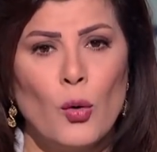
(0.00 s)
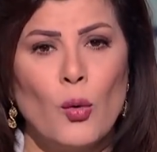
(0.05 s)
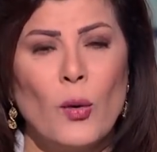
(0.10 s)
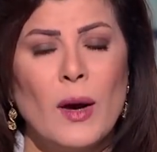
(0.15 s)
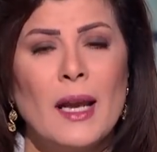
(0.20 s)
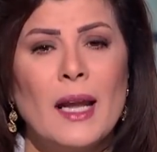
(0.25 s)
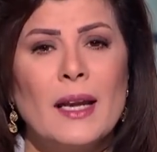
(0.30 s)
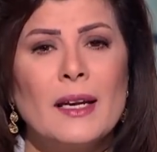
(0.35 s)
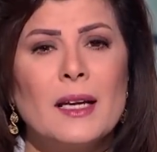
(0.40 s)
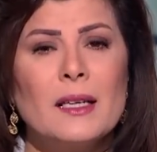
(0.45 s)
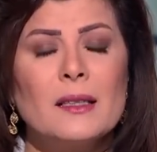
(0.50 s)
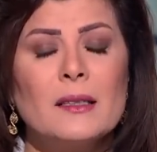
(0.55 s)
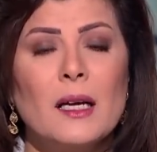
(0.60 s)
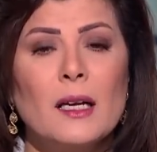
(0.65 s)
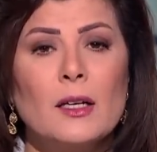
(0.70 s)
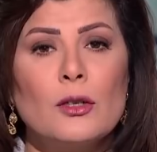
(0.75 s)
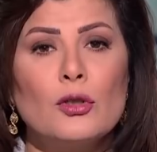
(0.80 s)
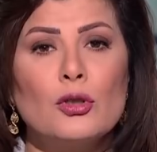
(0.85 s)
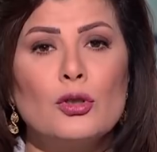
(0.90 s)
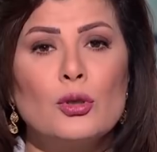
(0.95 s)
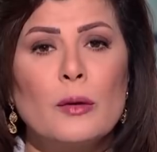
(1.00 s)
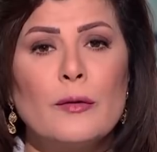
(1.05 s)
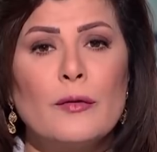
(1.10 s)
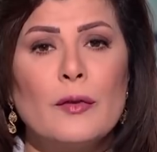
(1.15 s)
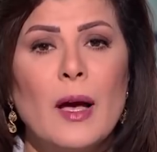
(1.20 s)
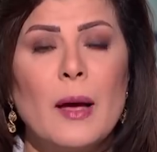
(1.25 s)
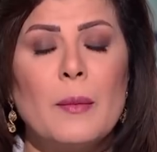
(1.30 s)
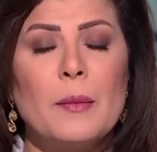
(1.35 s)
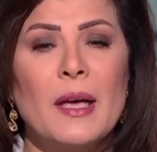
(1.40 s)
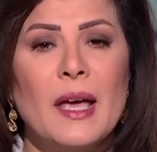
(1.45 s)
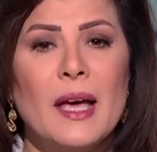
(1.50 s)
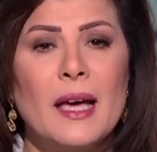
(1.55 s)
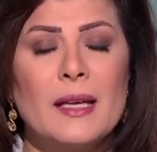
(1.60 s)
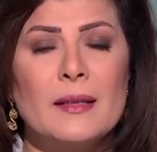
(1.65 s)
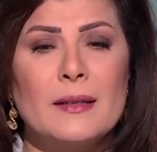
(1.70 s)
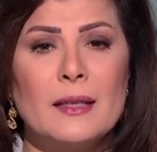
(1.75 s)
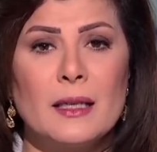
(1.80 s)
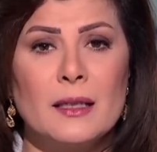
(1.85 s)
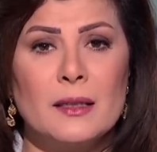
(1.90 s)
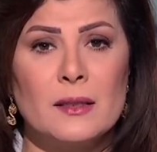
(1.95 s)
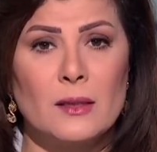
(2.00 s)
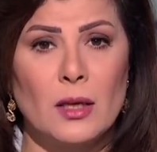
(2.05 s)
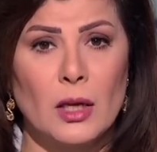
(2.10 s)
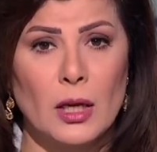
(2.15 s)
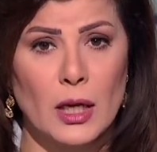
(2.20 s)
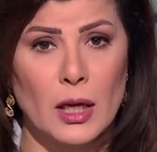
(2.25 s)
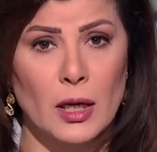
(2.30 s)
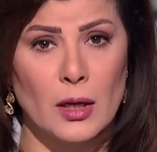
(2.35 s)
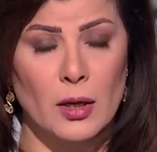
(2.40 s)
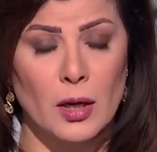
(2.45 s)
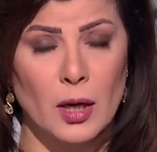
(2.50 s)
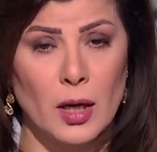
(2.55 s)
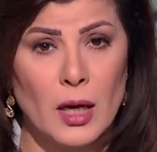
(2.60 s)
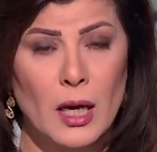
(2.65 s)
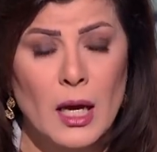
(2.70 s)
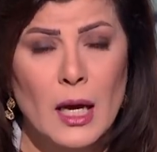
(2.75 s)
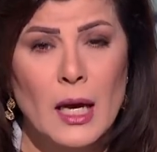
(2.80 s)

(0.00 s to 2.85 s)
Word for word: ولا نقدر نشوفها بهذه الطريقة